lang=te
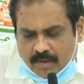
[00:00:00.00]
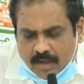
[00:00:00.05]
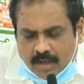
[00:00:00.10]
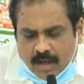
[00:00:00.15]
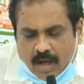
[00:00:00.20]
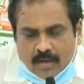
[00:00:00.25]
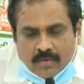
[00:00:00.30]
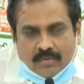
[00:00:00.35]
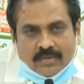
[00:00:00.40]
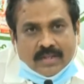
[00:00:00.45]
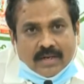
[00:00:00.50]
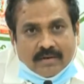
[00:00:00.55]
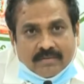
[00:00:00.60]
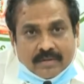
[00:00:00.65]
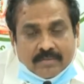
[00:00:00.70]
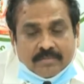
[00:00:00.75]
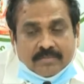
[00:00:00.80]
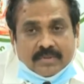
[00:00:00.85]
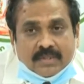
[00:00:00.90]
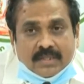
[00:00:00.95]
ఆరు వందల ఇరవై
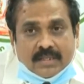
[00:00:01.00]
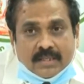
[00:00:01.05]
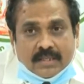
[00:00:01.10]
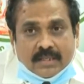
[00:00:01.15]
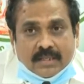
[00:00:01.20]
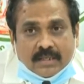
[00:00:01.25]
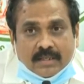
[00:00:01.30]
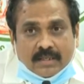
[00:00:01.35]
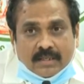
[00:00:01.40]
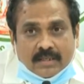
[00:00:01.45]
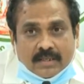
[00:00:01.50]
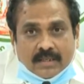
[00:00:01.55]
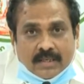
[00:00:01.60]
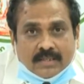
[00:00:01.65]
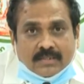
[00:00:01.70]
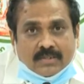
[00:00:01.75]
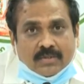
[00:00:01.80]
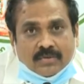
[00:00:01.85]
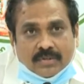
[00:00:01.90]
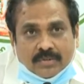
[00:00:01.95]
ఎనిమిది
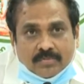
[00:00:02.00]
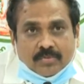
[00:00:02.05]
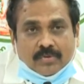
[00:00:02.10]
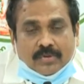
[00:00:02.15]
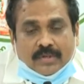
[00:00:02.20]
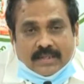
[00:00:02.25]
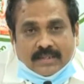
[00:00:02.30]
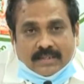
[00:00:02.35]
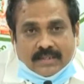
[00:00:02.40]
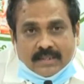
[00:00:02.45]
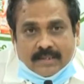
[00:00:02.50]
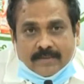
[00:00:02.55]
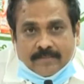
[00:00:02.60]
కేసులు రిపోర్ట్ అయితే